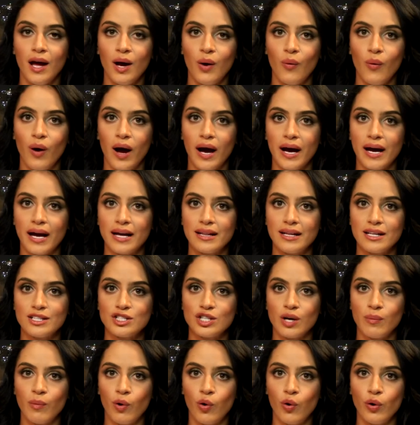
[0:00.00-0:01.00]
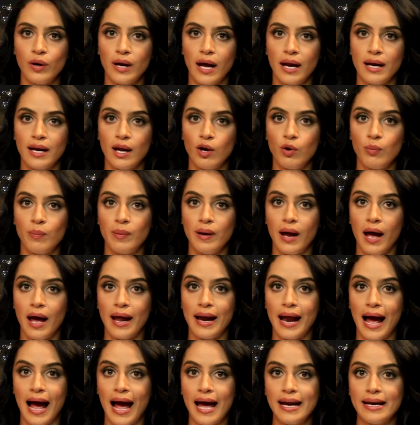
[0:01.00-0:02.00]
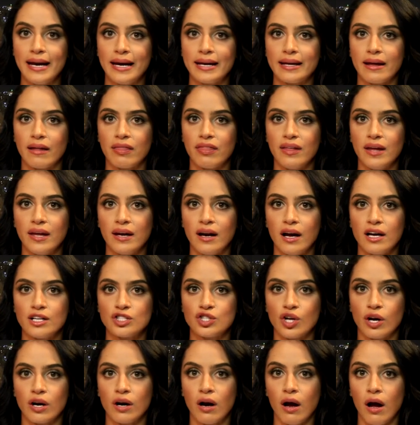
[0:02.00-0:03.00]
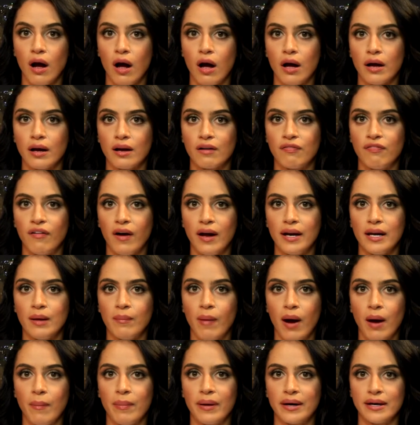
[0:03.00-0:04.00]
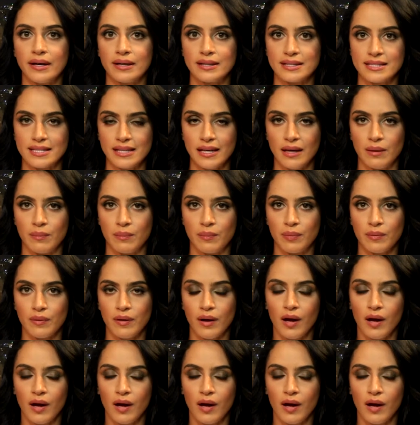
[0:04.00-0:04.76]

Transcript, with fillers: واكدت شمعون ان لبنان عانى الكثير جراء اقفال معبر نصيب